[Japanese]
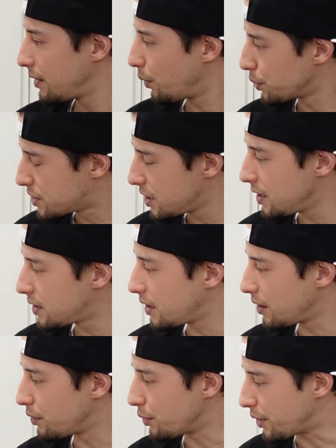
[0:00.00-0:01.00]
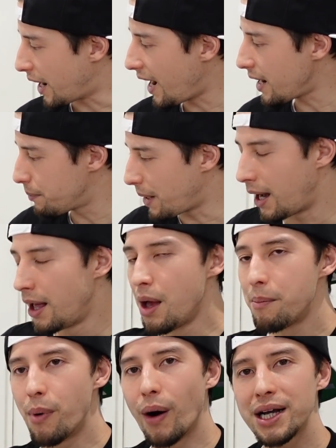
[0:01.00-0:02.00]
陥っているのであれば、
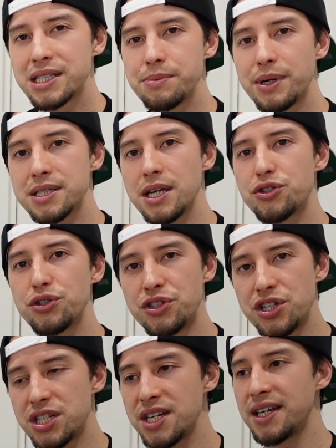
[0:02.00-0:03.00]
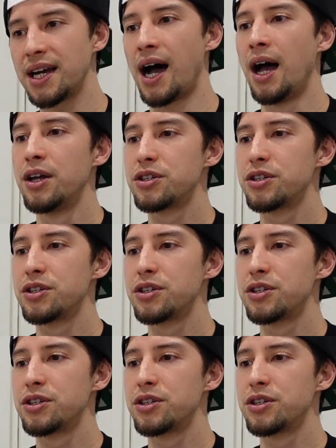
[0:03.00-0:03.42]
もう八村選手自身が